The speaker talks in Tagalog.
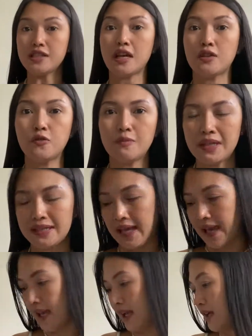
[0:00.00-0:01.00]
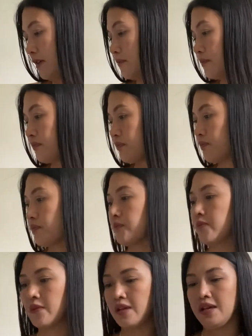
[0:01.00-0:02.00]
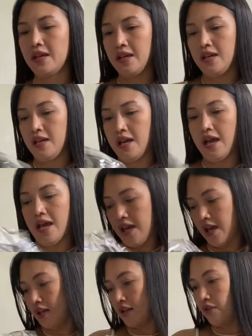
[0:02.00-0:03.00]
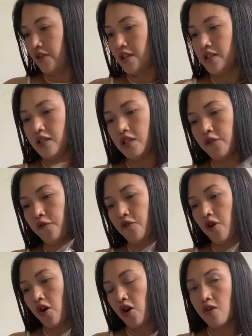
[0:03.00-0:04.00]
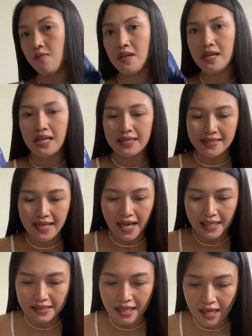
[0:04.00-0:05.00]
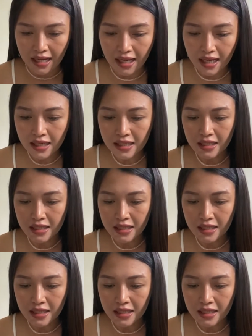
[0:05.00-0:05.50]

na dumating. Ayan. This is from Lazada